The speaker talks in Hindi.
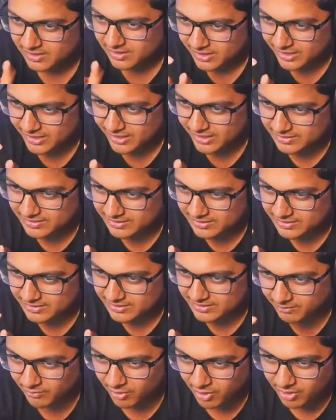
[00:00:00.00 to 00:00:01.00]
एक
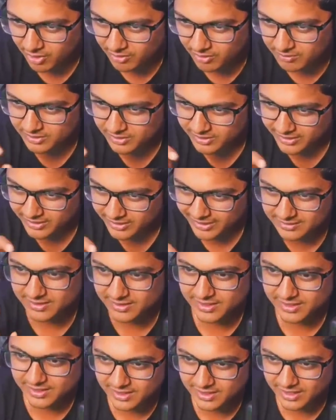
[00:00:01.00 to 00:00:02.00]
मॉम टेंथ
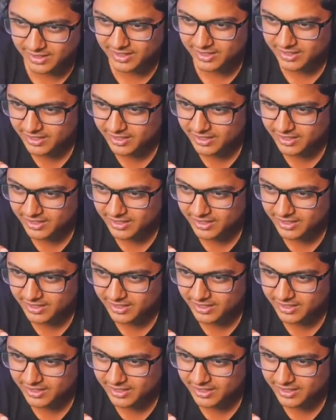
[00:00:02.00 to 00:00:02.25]
लिखा है